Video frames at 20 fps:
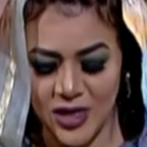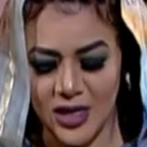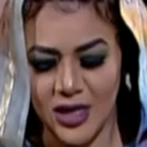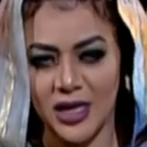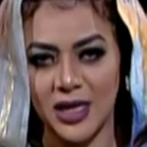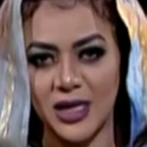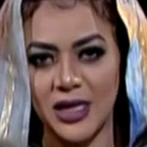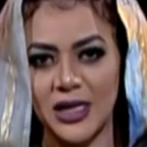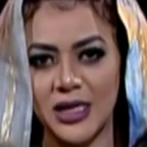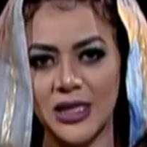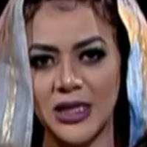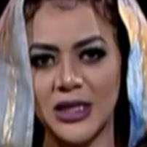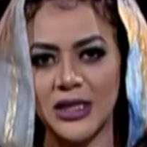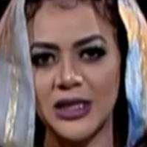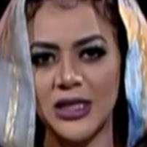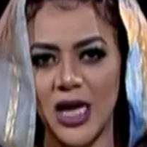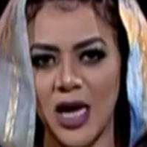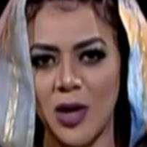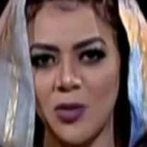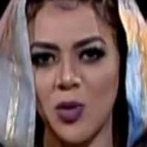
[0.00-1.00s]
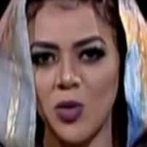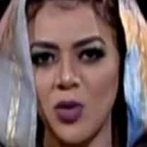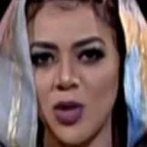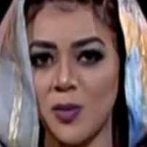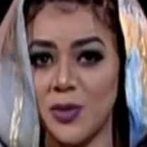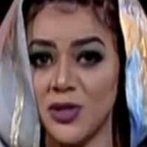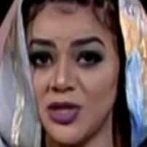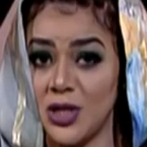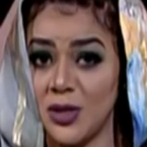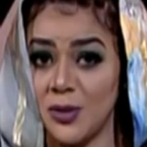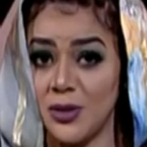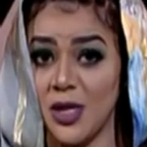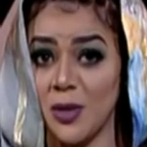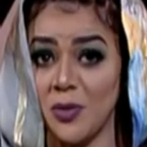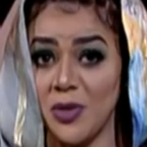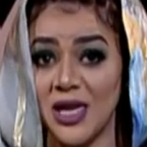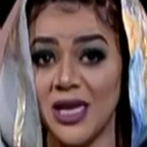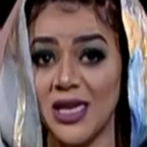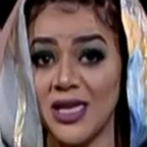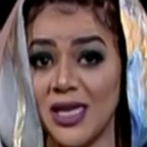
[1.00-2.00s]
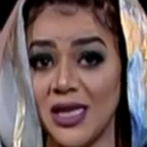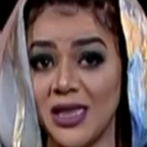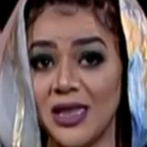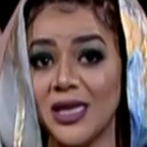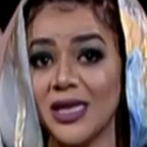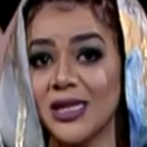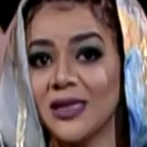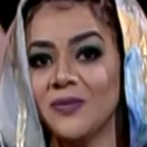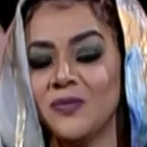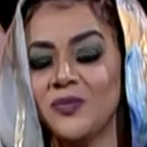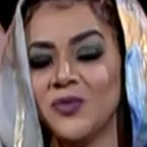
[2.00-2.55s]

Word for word: آه، اللي عندها موهبة جميلة جدا